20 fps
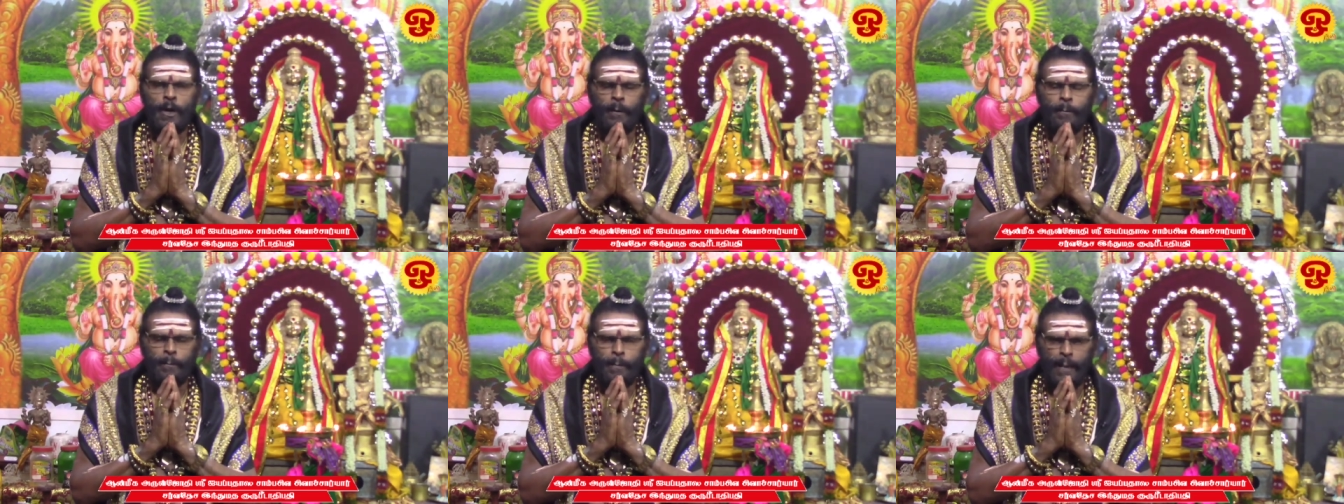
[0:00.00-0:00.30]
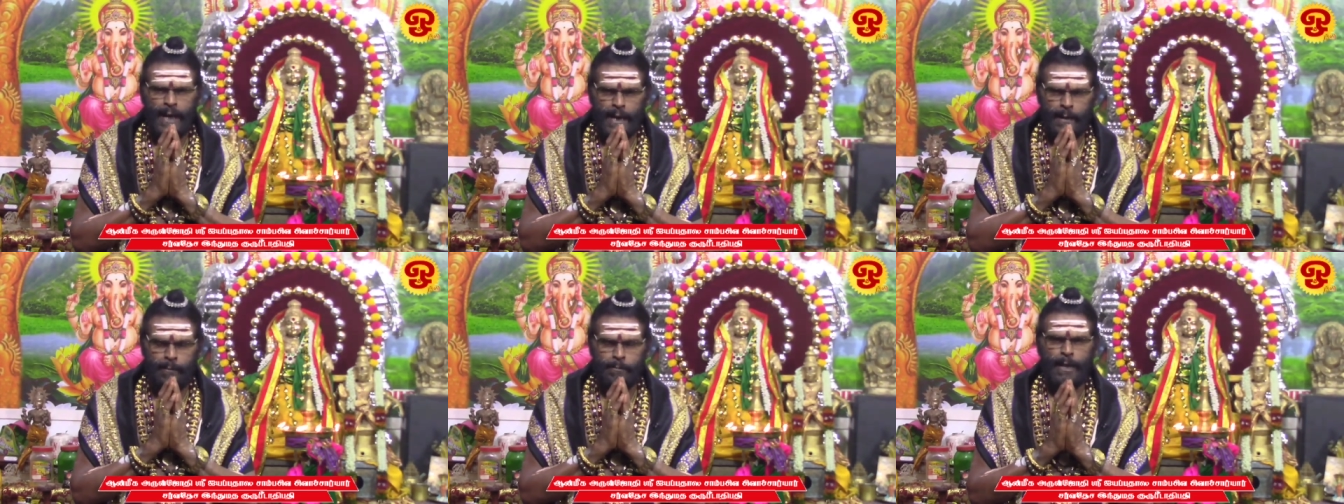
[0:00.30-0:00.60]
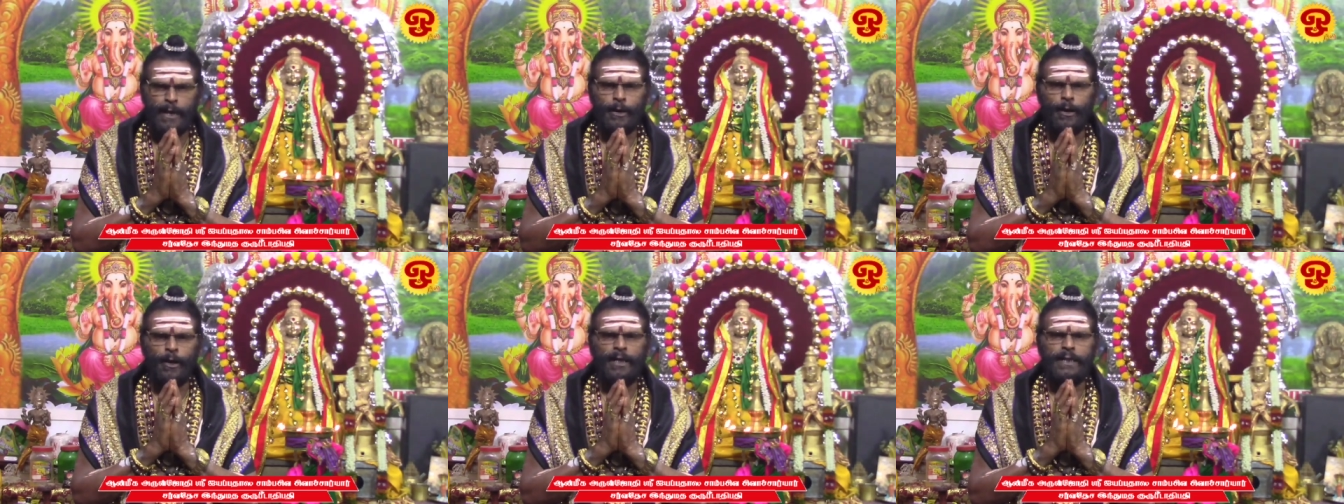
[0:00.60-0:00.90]

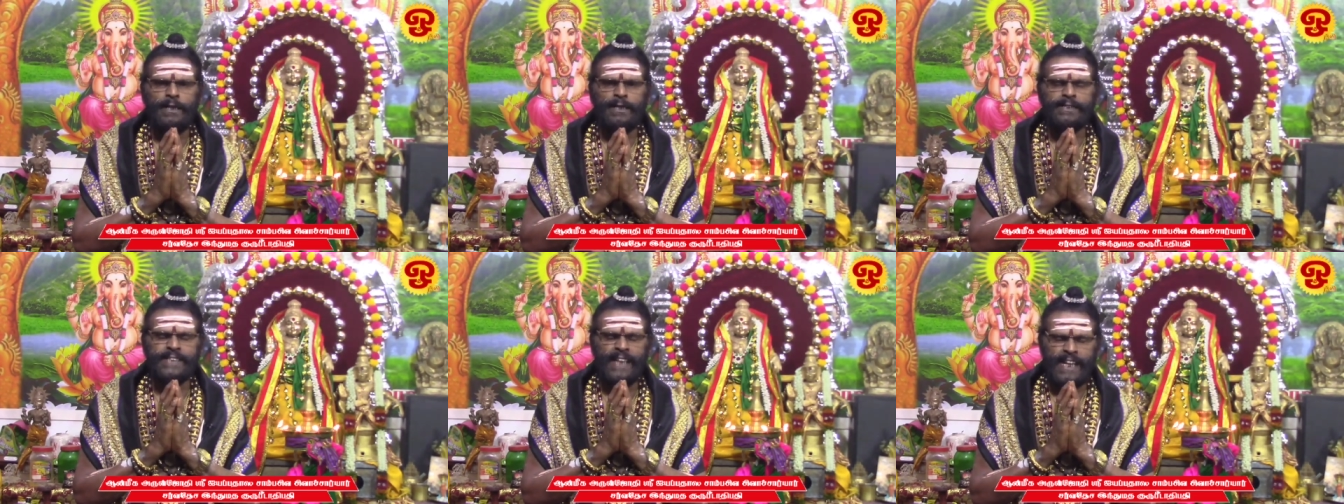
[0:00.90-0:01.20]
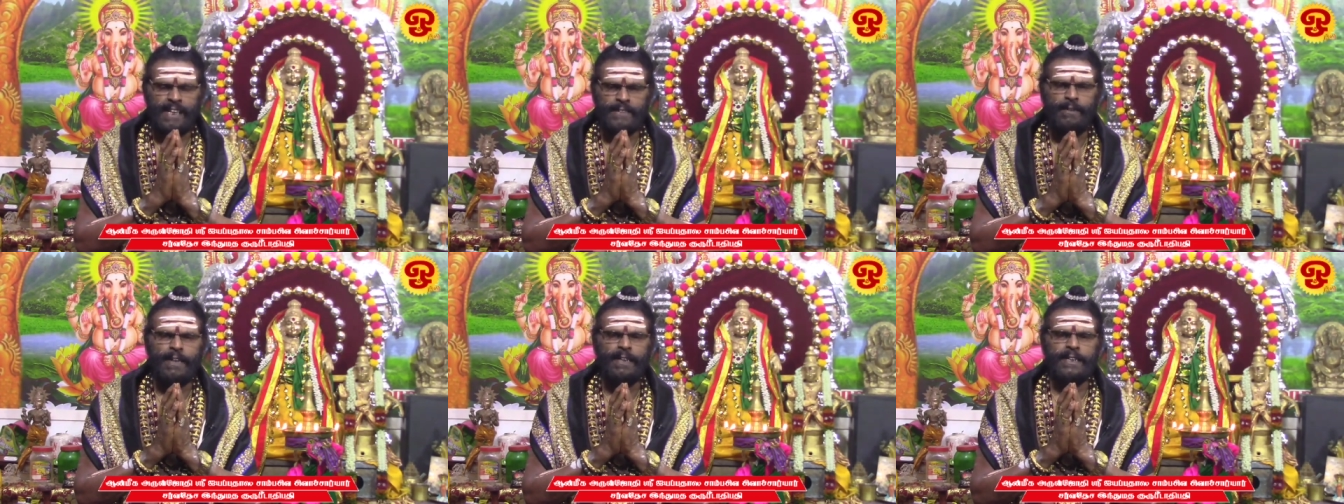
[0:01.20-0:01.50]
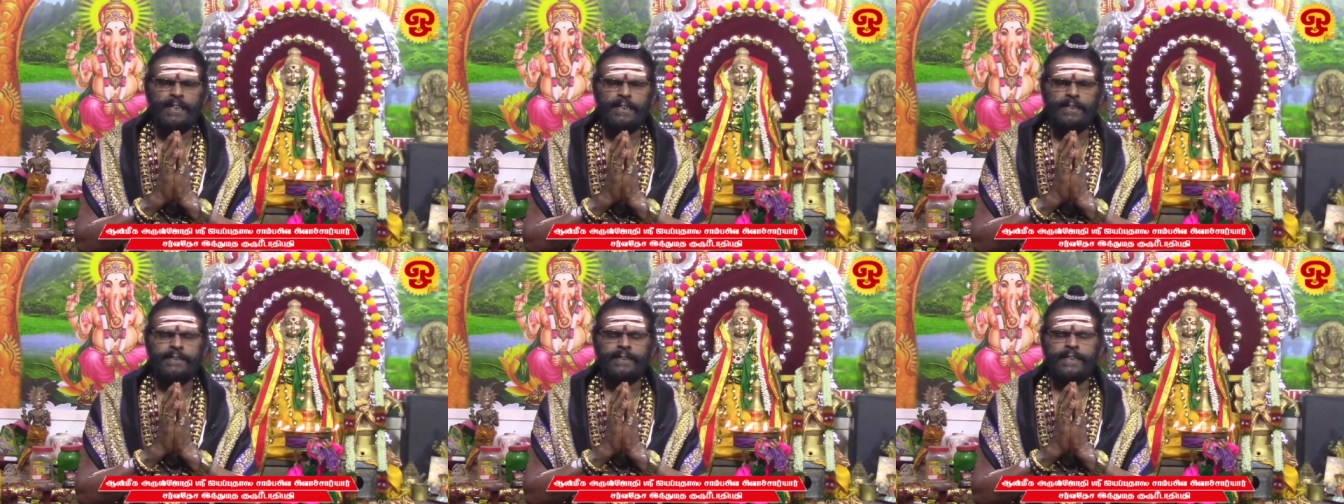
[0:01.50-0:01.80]
மேன்மைகள் சைவ
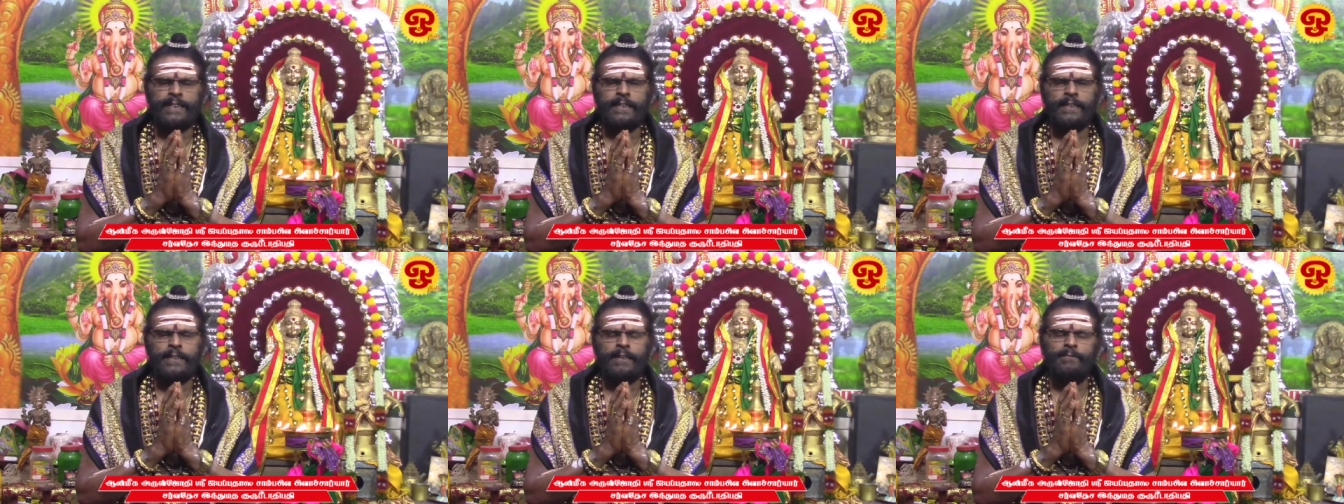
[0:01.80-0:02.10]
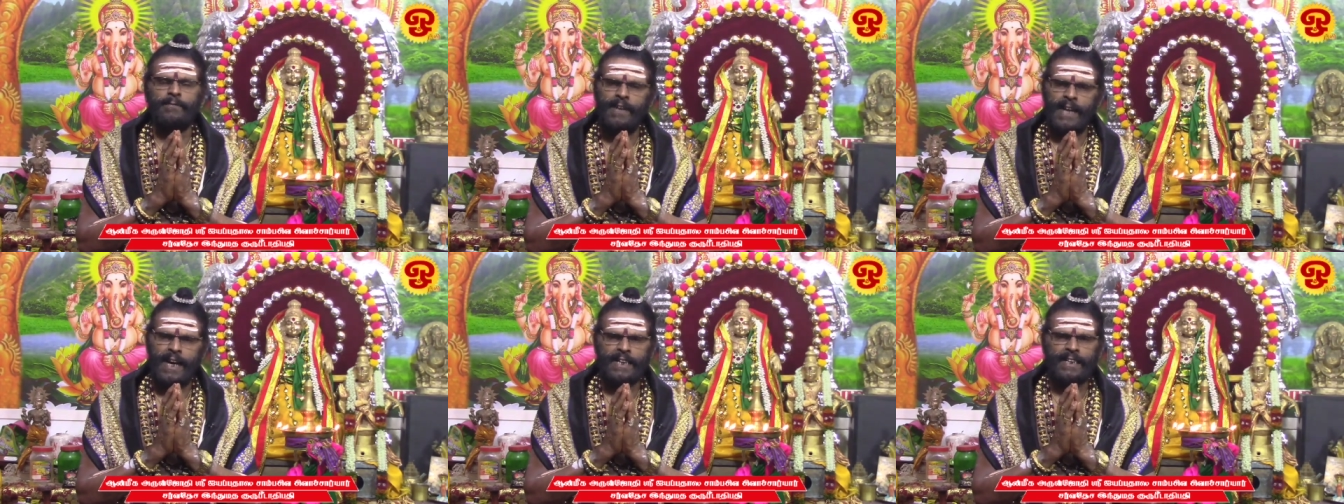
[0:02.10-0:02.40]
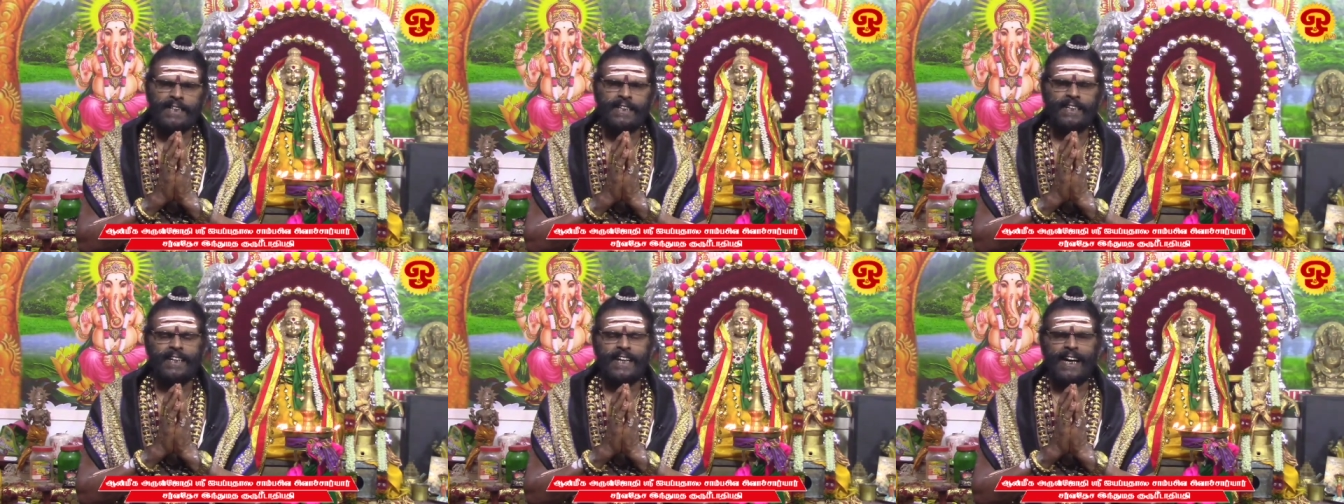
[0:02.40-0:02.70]
நீதி
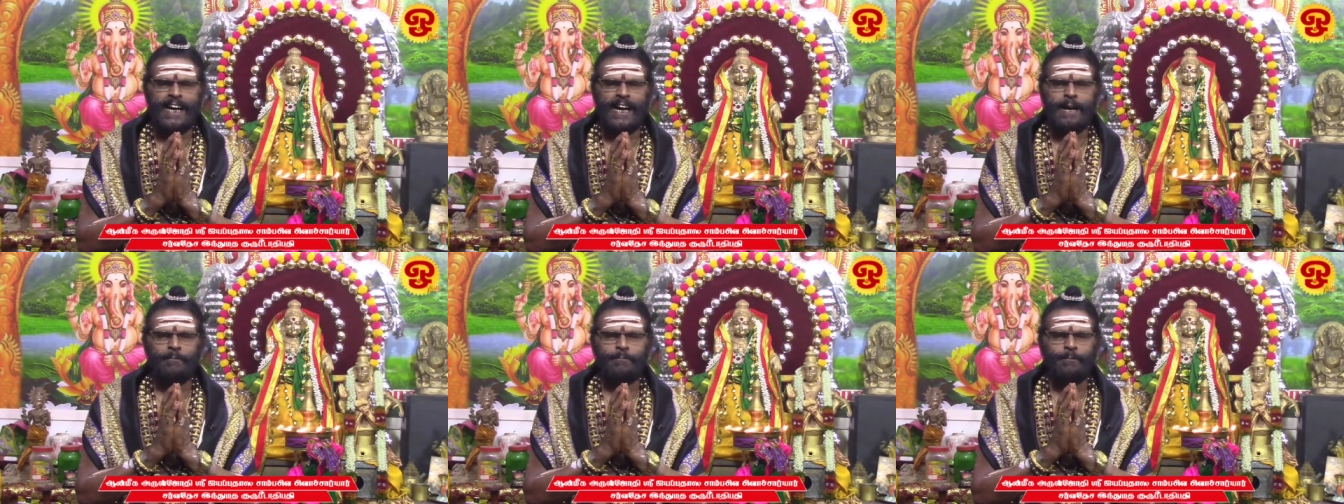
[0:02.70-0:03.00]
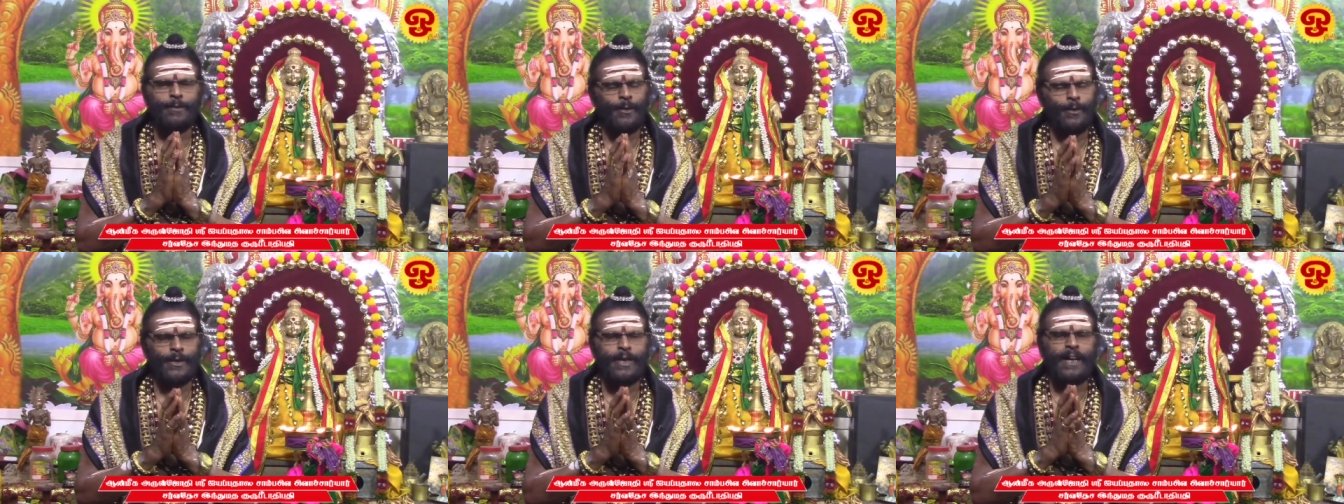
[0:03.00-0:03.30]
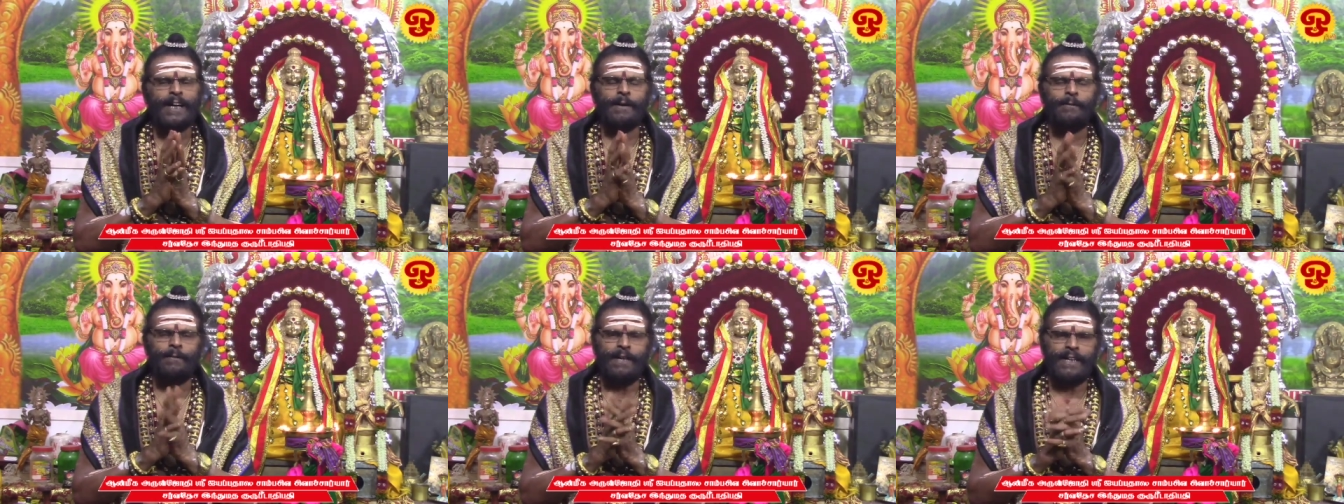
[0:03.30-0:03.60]
விளங்குக
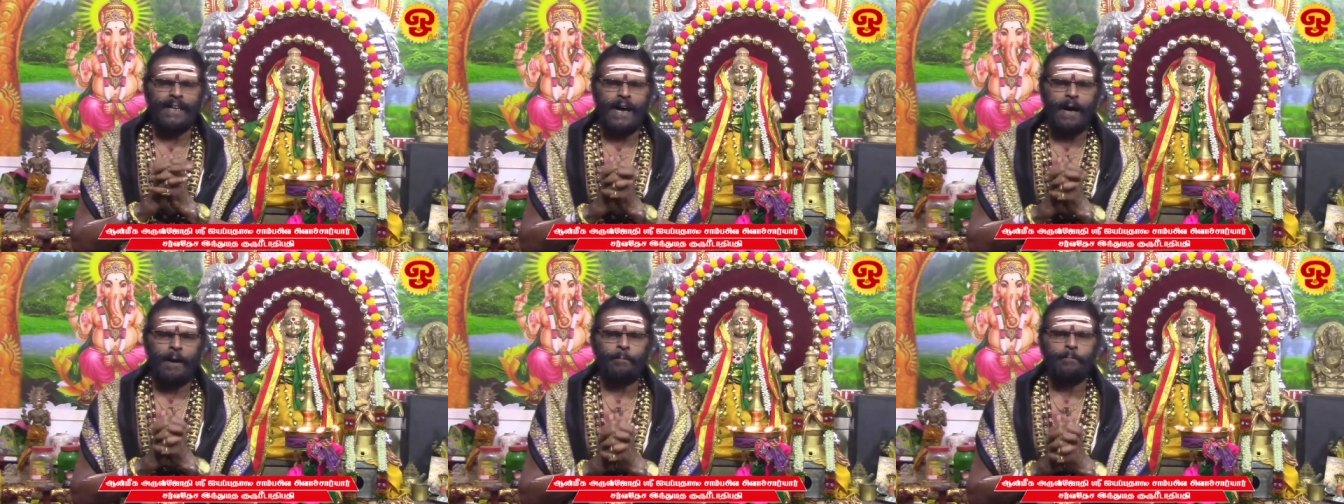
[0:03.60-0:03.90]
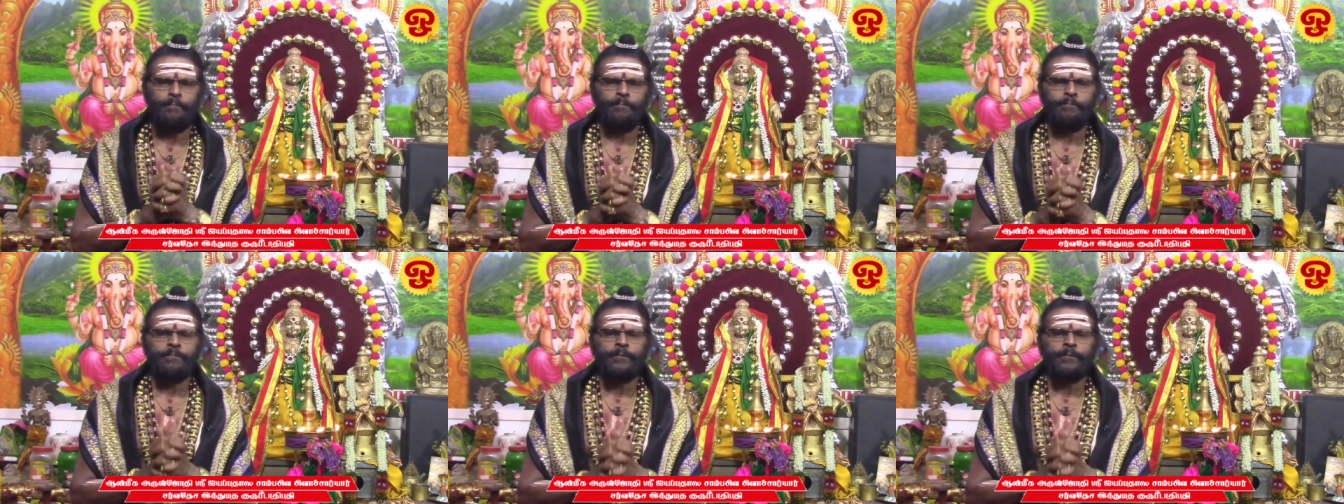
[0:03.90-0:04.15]
உலகமெல்லாம்